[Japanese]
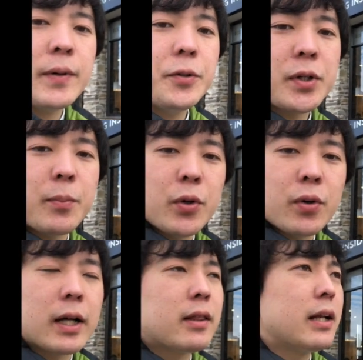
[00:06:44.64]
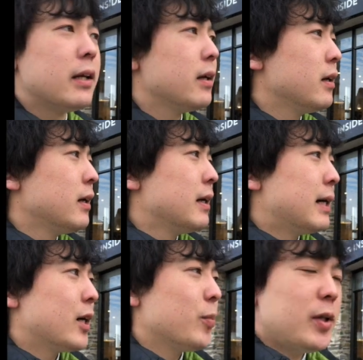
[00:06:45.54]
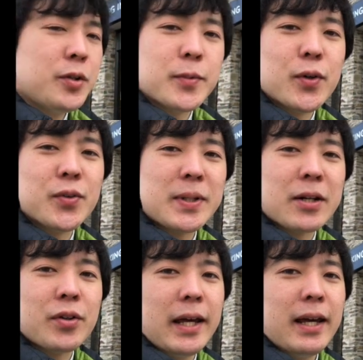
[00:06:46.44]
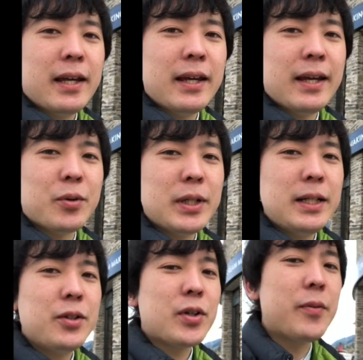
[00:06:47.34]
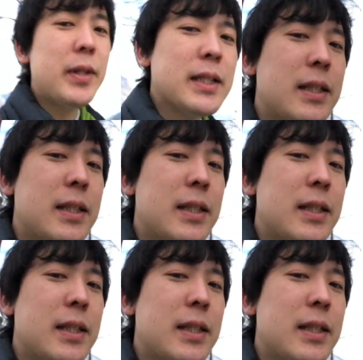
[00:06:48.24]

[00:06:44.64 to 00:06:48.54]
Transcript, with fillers: i f i とかも良かったりあのメニューも豊富なので、えー、お気に入りのカフェで